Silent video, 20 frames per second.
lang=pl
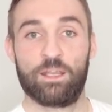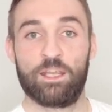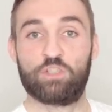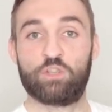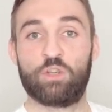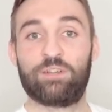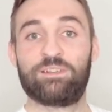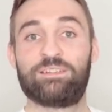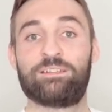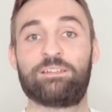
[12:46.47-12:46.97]
I
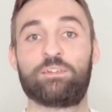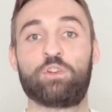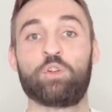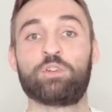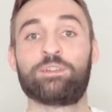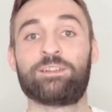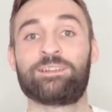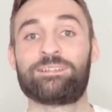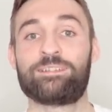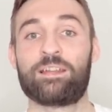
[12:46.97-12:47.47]
to jest
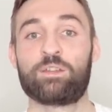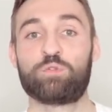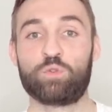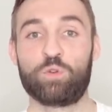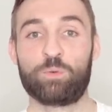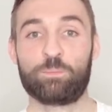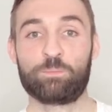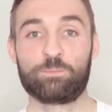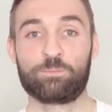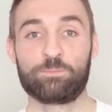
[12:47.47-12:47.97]
zgodne z
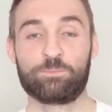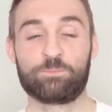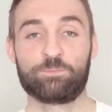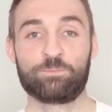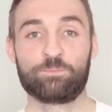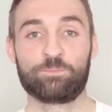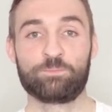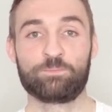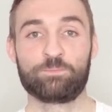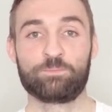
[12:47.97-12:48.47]
naturą,
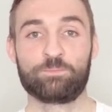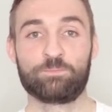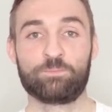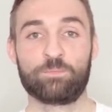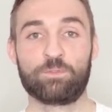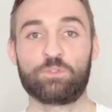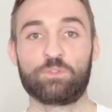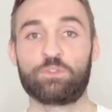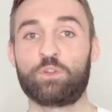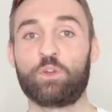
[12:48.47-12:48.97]

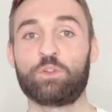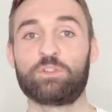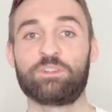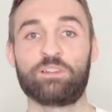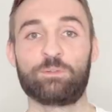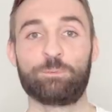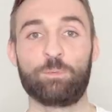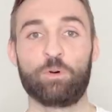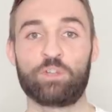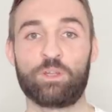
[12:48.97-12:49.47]
zgodne
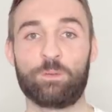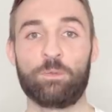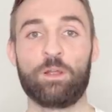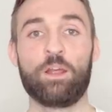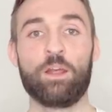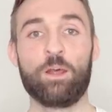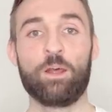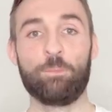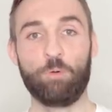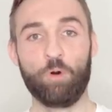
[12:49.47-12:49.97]
z Bogiem.
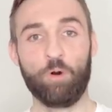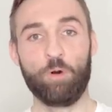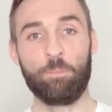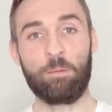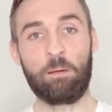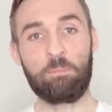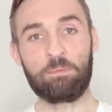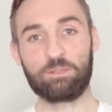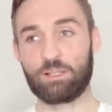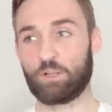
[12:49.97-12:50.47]
Bo
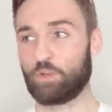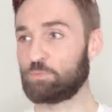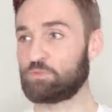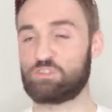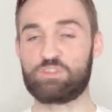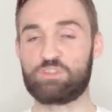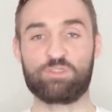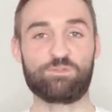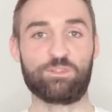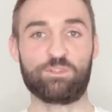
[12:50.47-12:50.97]
mamy taką
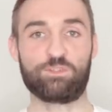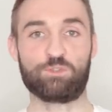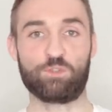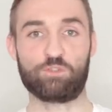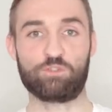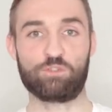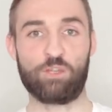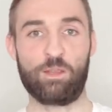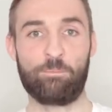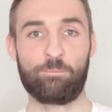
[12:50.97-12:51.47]

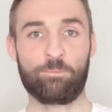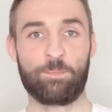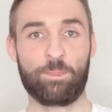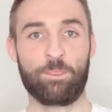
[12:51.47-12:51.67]
rzeczywistość, nie?